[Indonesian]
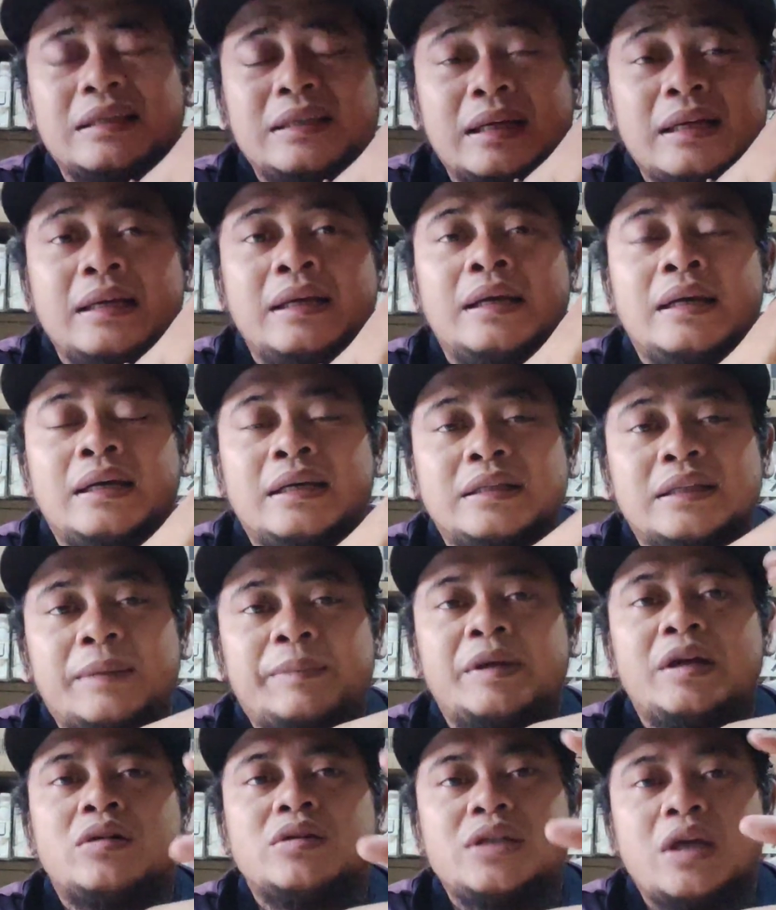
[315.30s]
aja
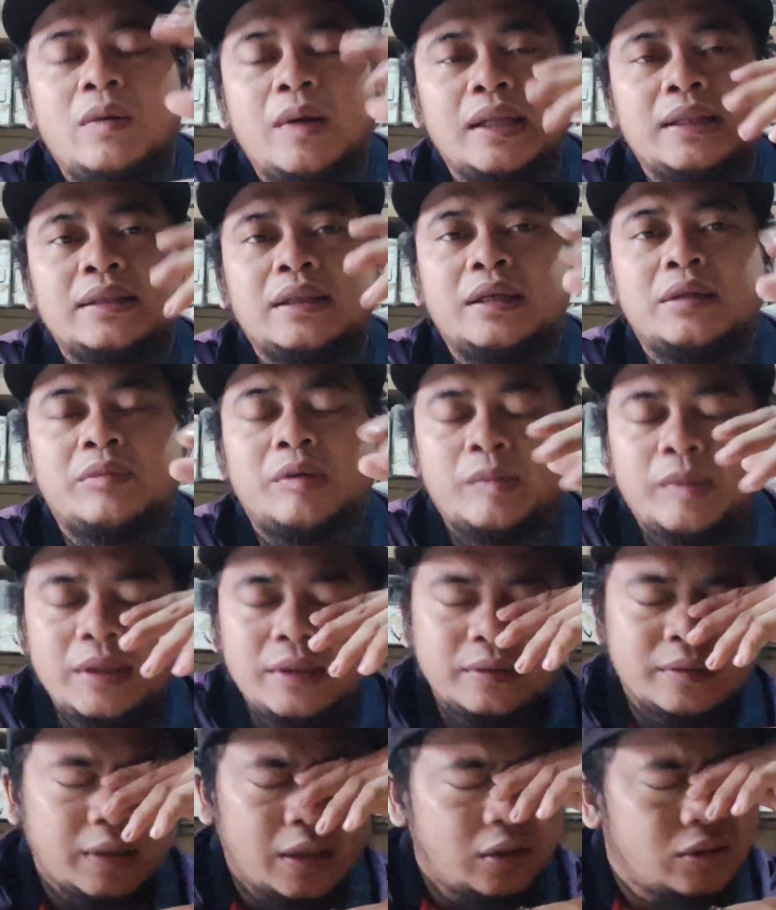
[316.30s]
tapi nggak usah khawatir
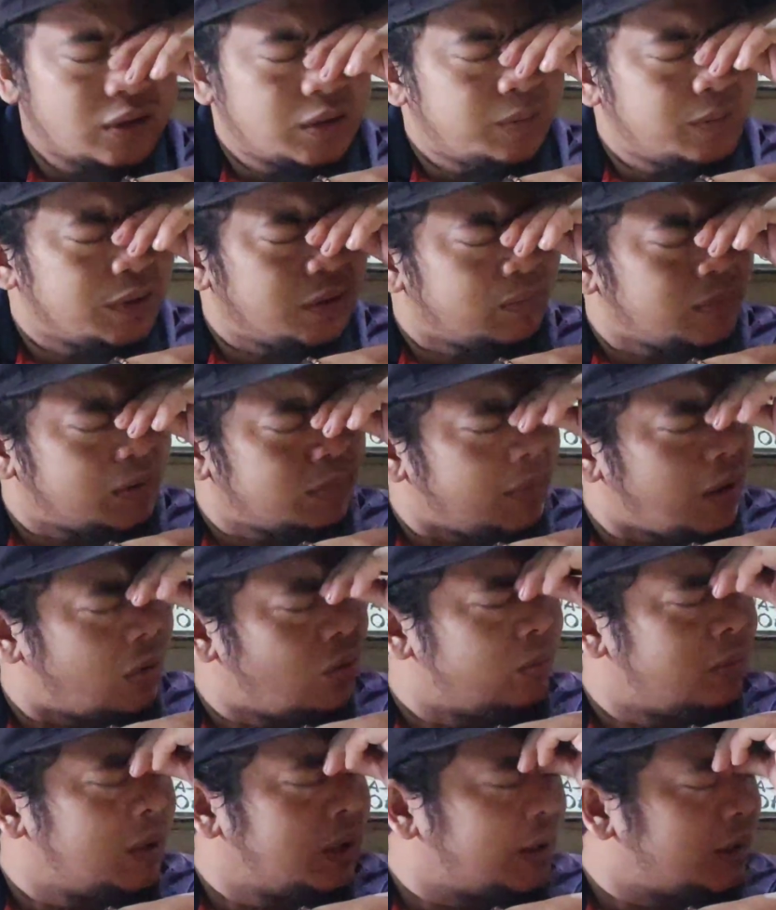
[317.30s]
teman-teman kalau teman-teman mau
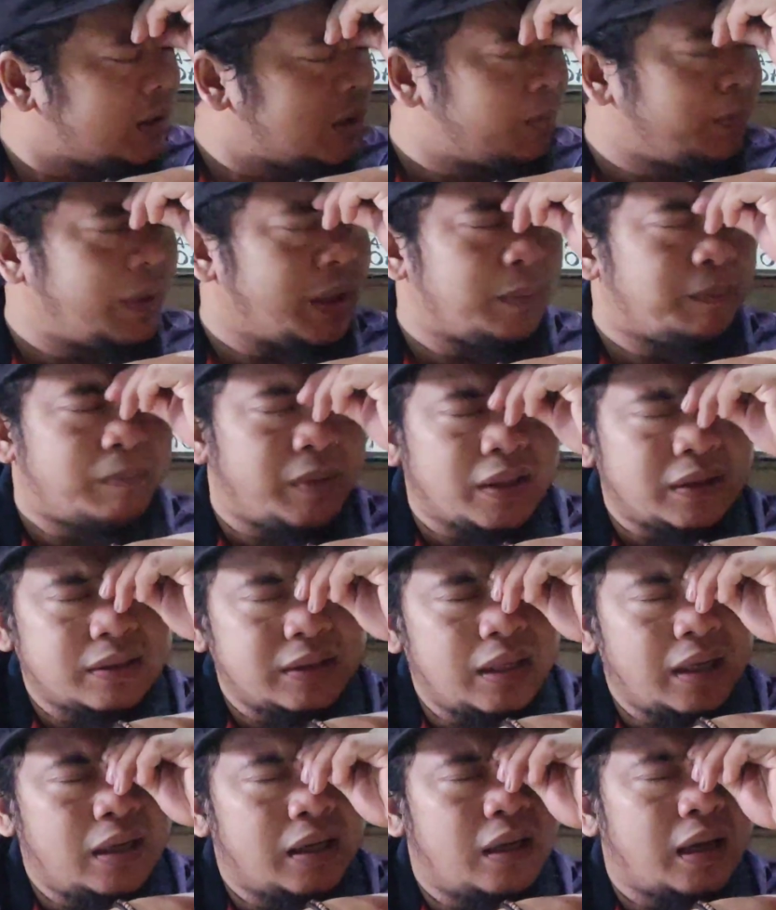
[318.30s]
beli spare part
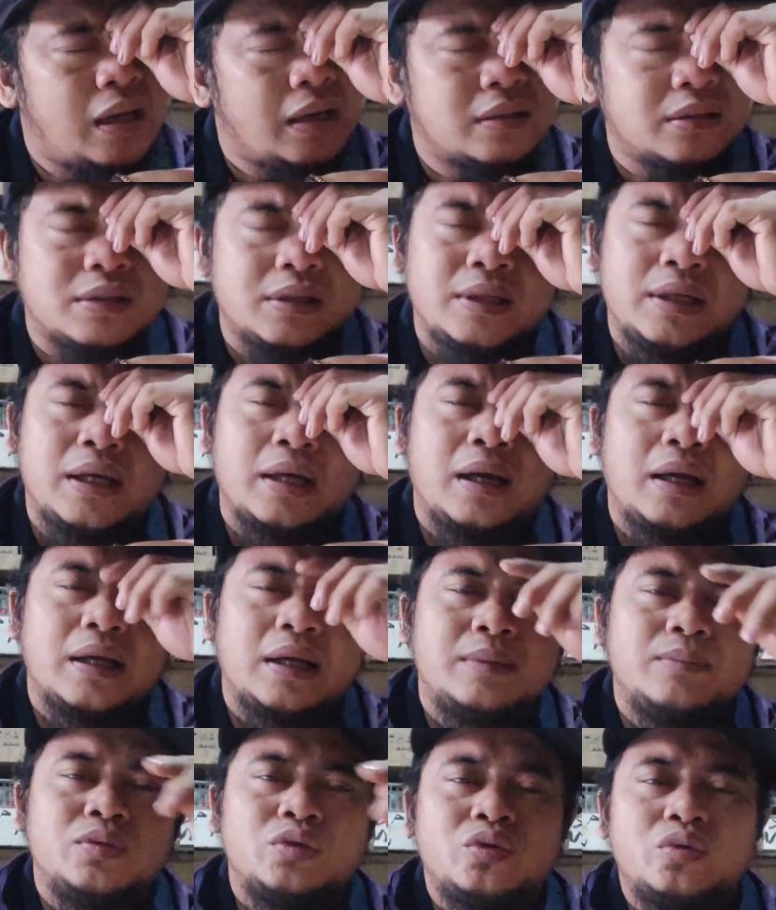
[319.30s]
yang urgent yang
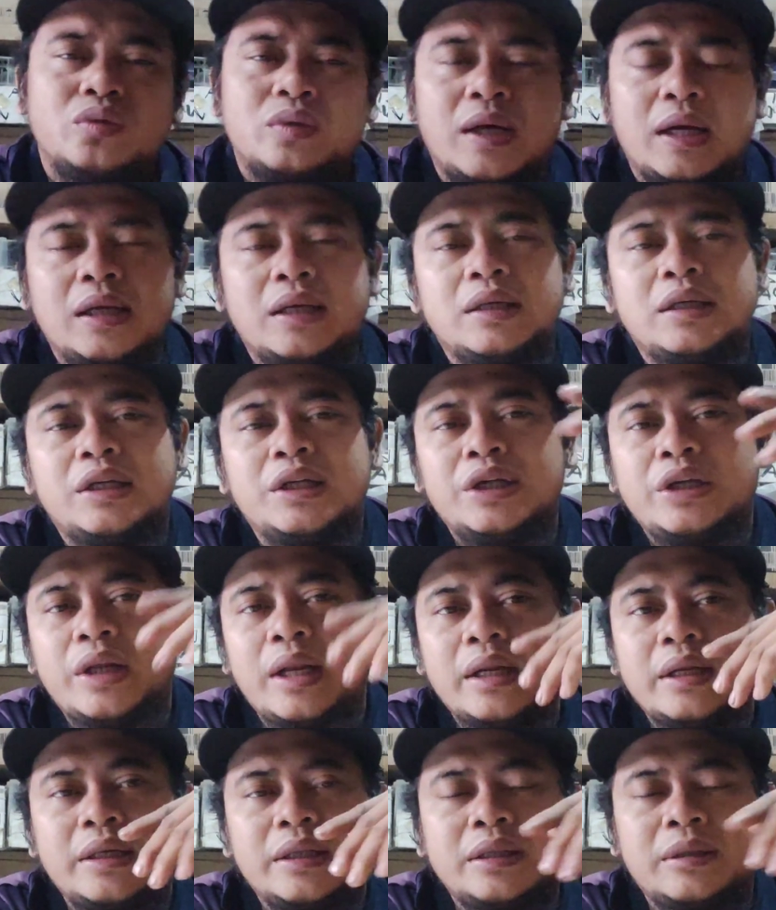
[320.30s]
kalian butuhkan di
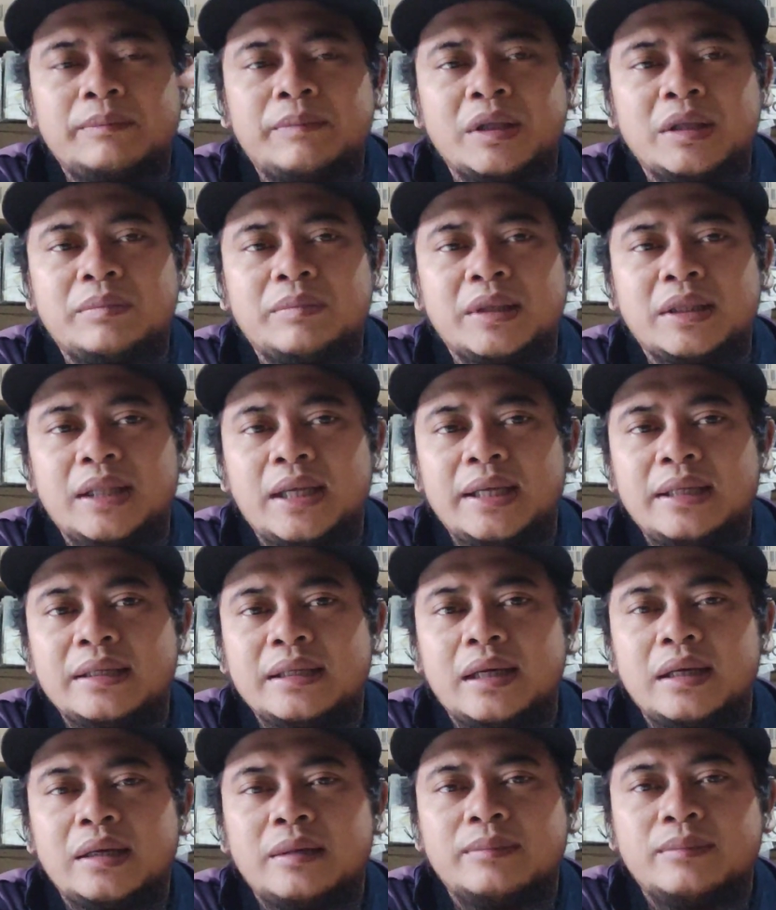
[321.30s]
di tempat-tempat lain
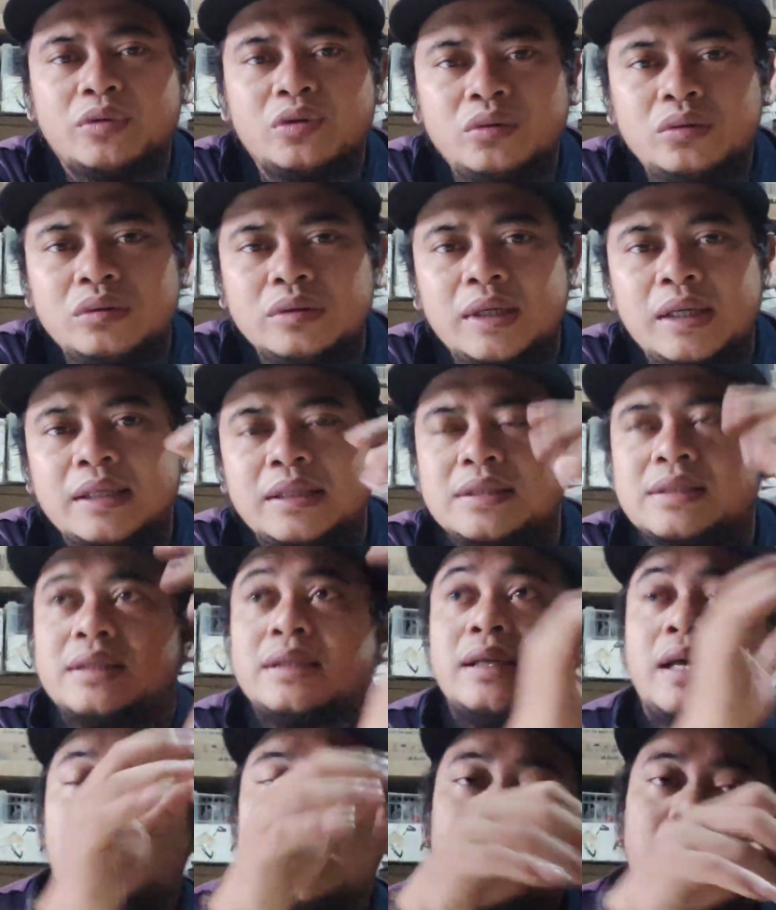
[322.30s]
nggak nemu dan di
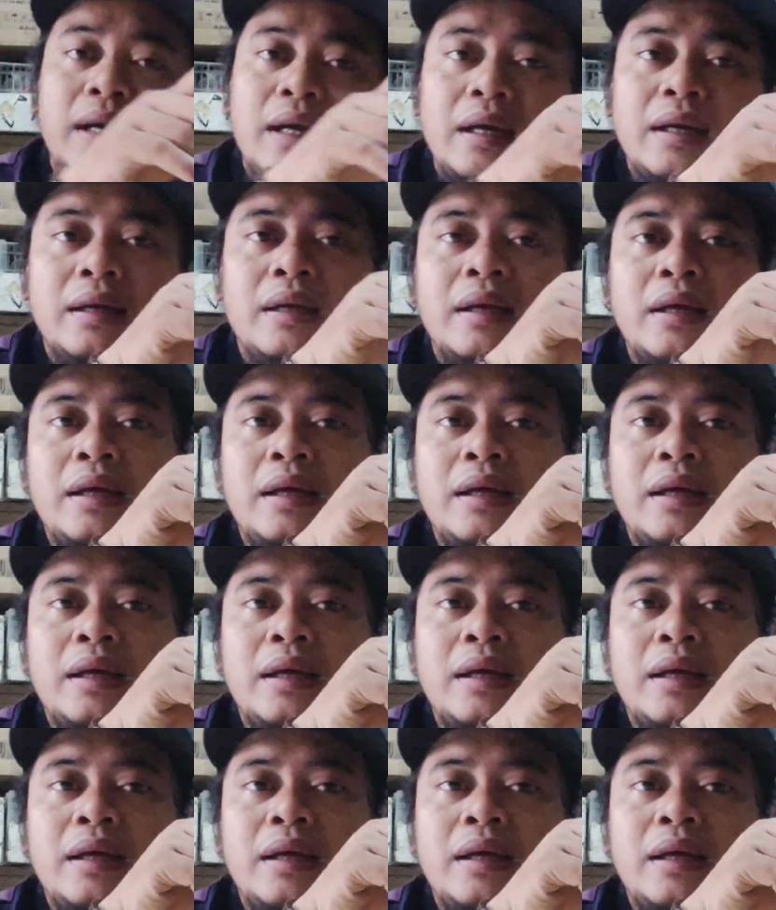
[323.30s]
sini ada